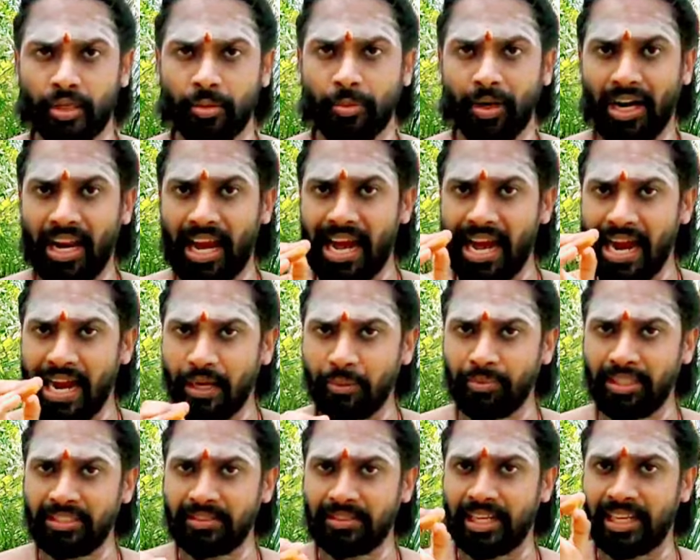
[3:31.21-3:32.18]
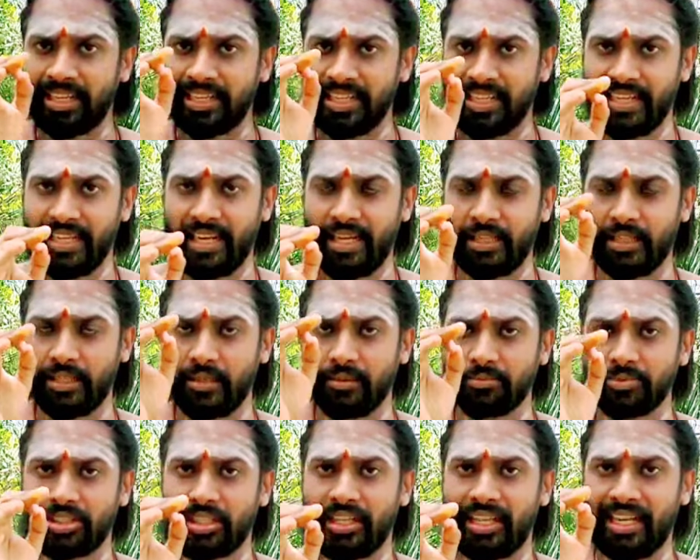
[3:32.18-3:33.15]
இதுபோல் ஆன்மீக சார்ந்த
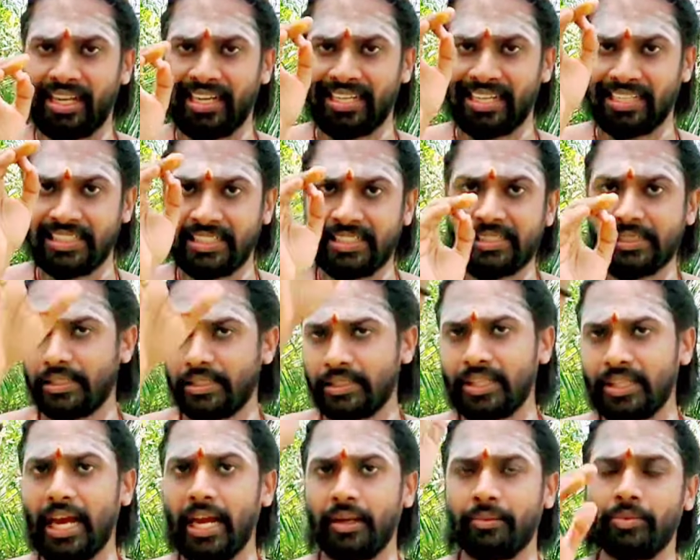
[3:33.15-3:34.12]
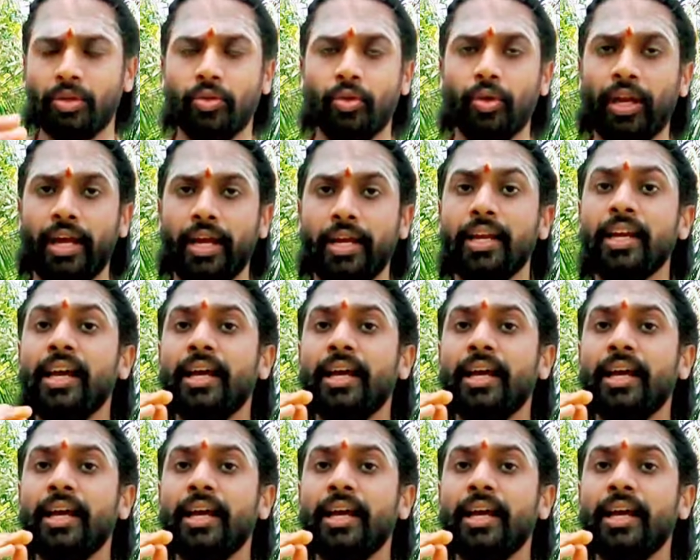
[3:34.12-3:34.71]
ஏதேனும் சந்தேகங்கள் இருந்தாலும் கூட